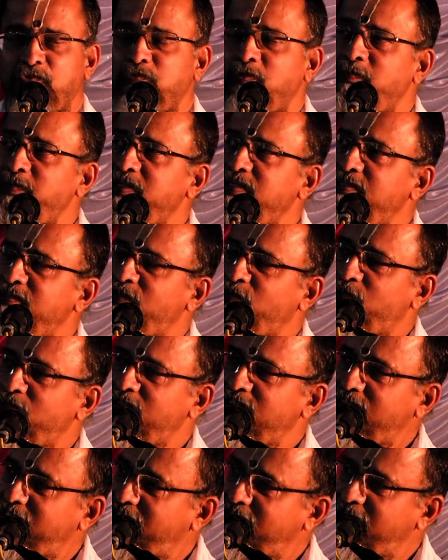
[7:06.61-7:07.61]
சுவாமிகள் அந்த
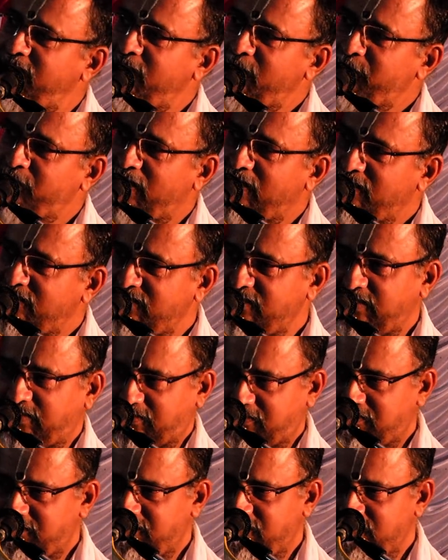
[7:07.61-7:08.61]
குழந்தையே
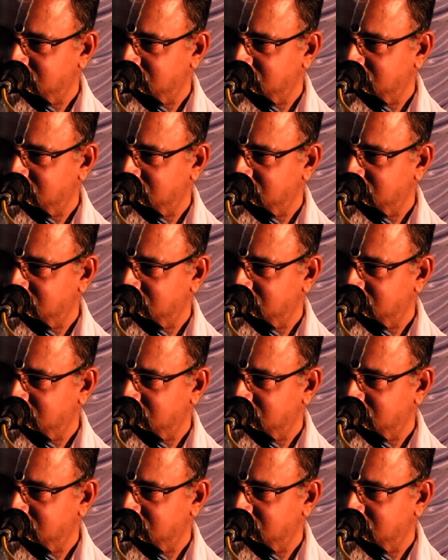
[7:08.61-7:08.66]
பார்க்கிறார்